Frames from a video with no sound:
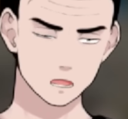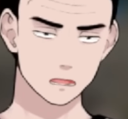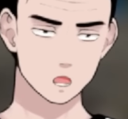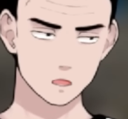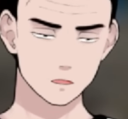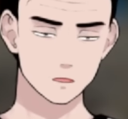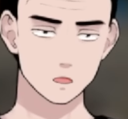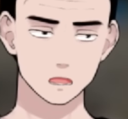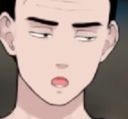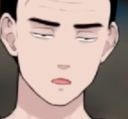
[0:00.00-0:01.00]
私こ
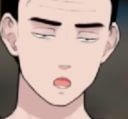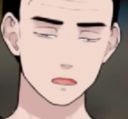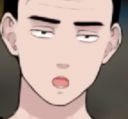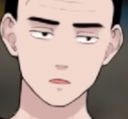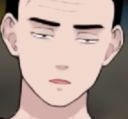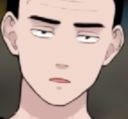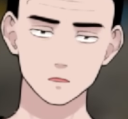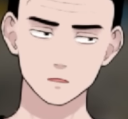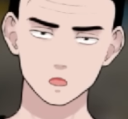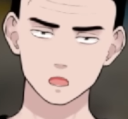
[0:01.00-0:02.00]
れいろいろ話して
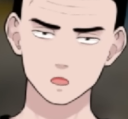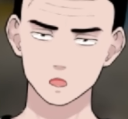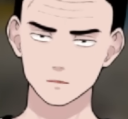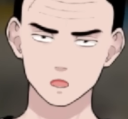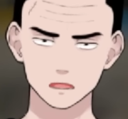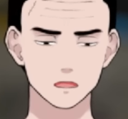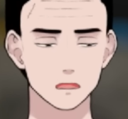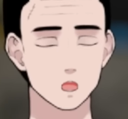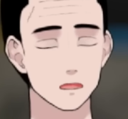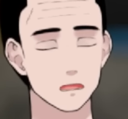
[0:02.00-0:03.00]
る中で、
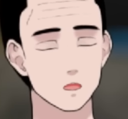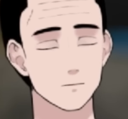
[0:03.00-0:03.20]
えー、